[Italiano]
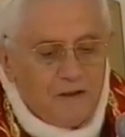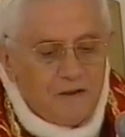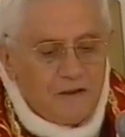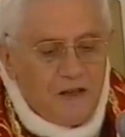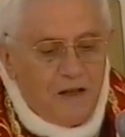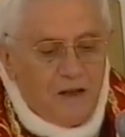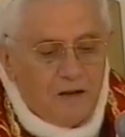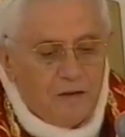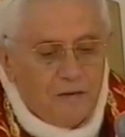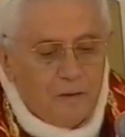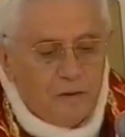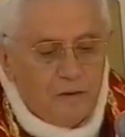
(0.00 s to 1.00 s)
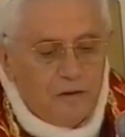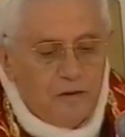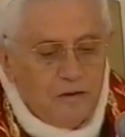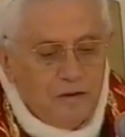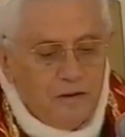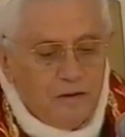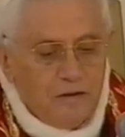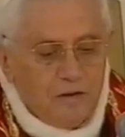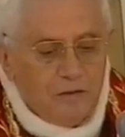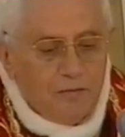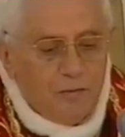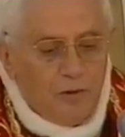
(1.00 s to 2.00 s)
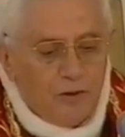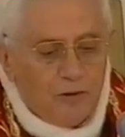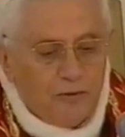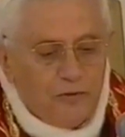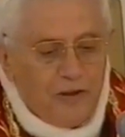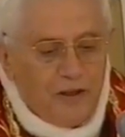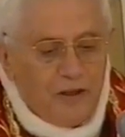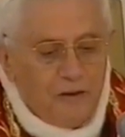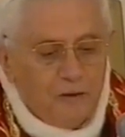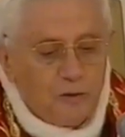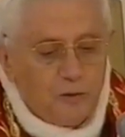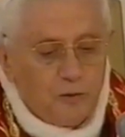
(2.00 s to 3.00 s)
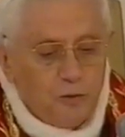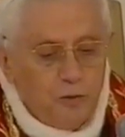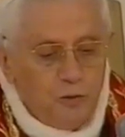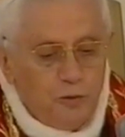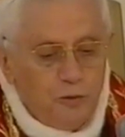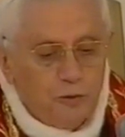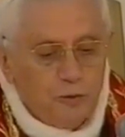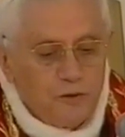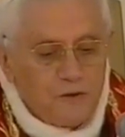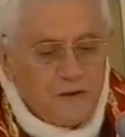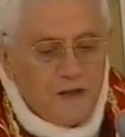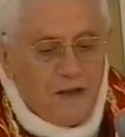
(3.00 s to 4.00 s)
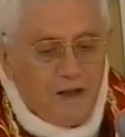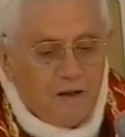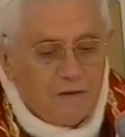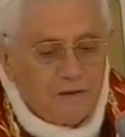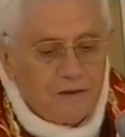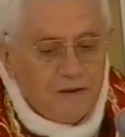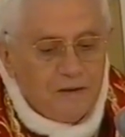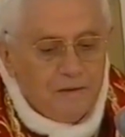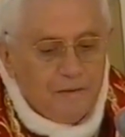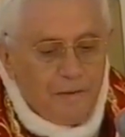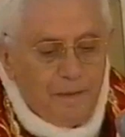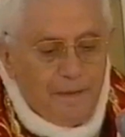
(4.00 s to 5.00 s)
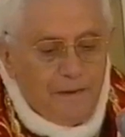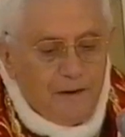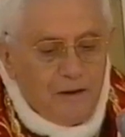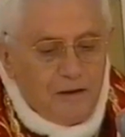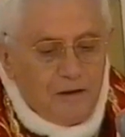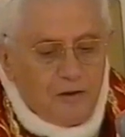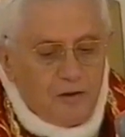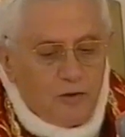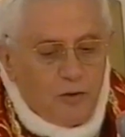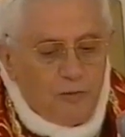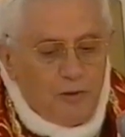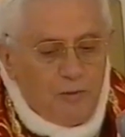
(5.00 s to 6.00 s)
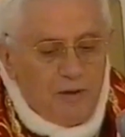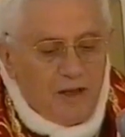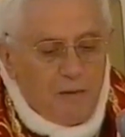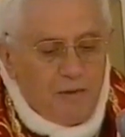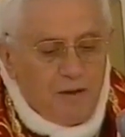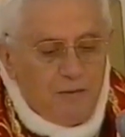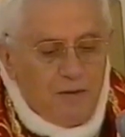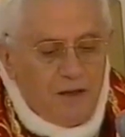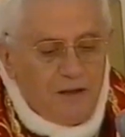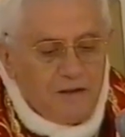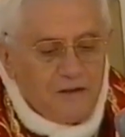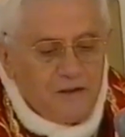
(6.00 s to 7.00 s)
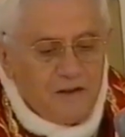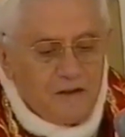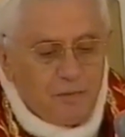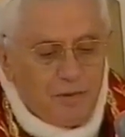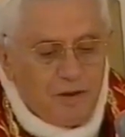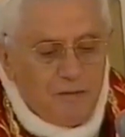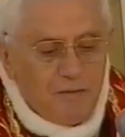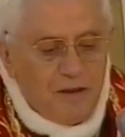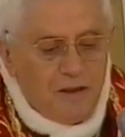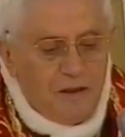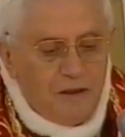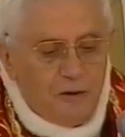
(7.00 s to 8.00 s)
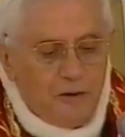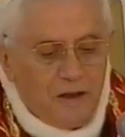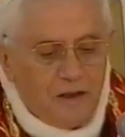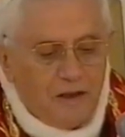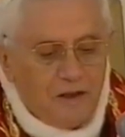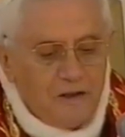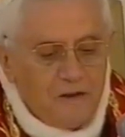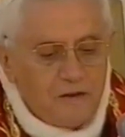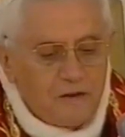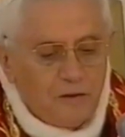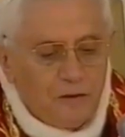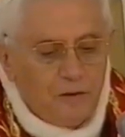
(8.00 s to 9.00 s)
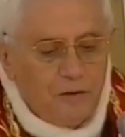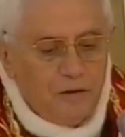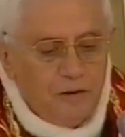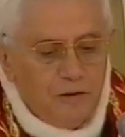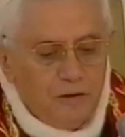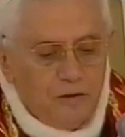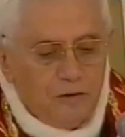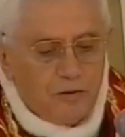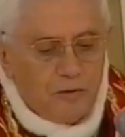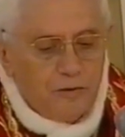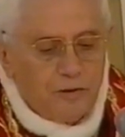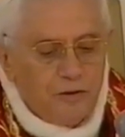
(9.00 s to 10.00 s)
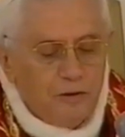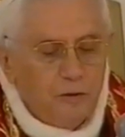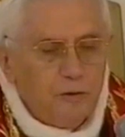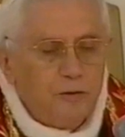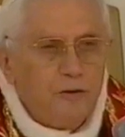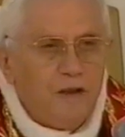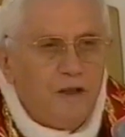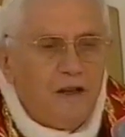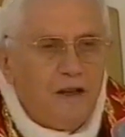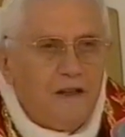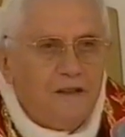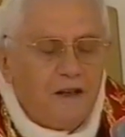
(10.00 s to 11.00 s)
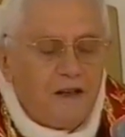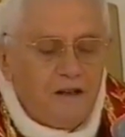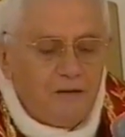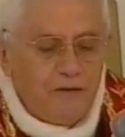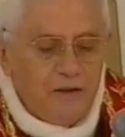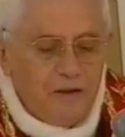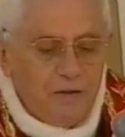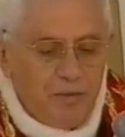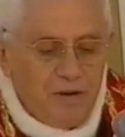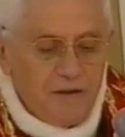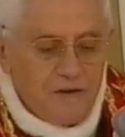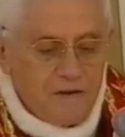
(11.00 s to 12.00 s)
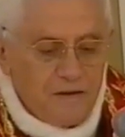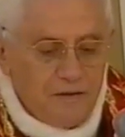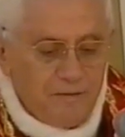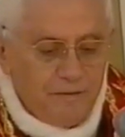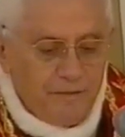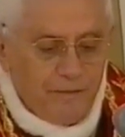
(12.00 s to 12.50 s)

di servo Morfen tu servi. Come mirabilmente si esprime l'inno a Cristo contenuto nella lettera ai Filippesi.